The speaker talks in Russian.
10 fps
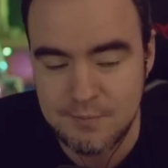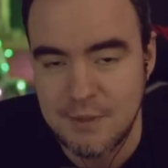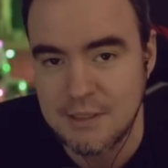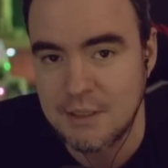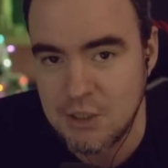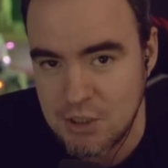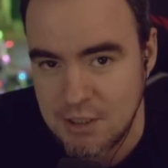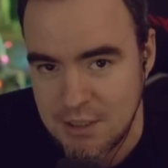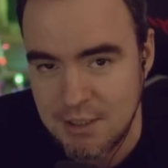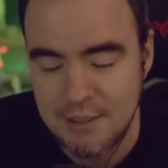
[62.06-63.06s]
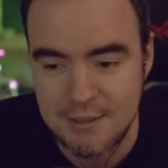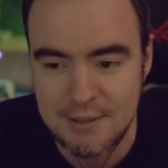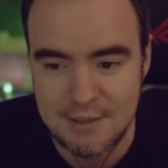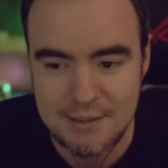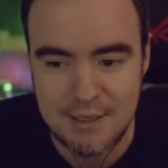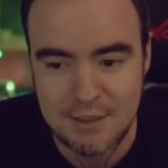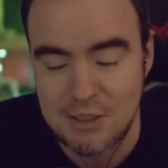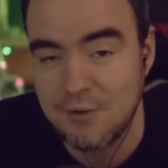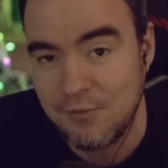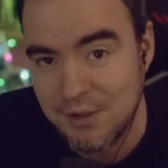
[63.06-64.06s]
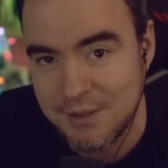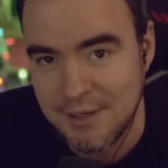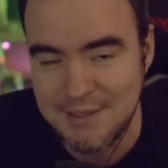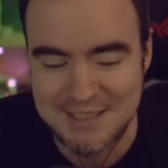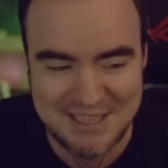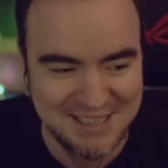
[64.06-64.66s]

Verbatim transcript: достаточно сильно и достаточно фонтанист,